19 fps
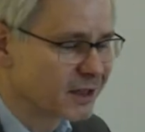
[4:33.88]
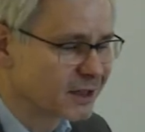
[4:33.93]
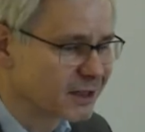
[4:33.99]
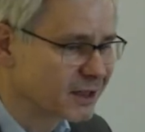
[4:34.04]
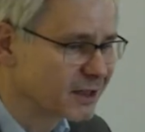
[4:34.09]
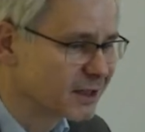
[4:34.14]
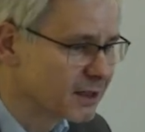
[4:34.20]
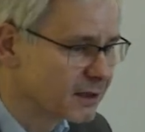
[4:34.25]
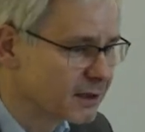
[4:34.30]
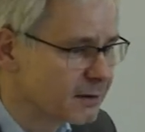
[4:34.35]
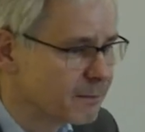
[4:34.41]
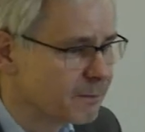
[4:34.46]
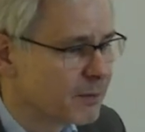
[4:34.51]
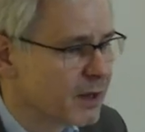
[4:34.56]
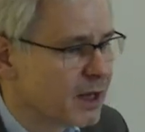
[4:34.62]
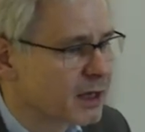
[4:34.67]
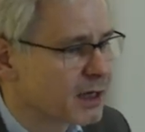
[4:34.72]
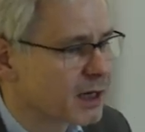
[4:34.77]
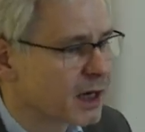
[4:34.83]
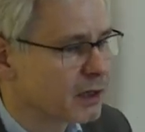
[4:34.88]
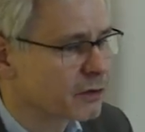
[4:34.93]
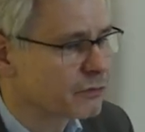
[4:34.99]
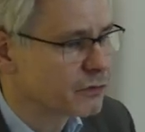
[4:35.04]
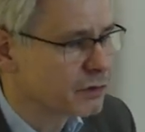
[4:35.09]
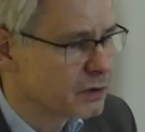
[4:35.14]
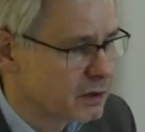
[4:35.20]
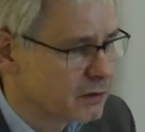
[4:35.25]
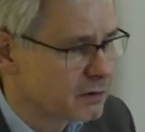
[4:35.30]
Zeit ja. reden. Gerade
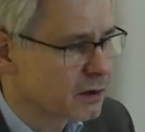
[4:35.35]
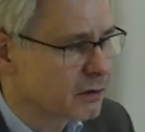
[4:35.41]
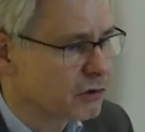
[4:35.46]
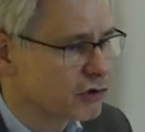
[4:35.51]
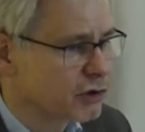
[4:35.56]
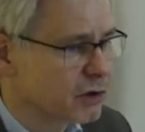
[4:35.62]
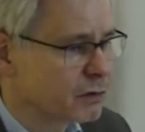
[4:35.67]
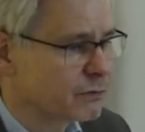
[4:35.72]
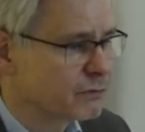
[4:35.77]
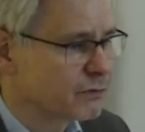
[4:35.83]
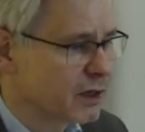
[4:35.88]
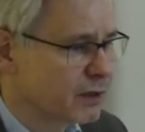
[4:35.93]
für diese Ausstellung,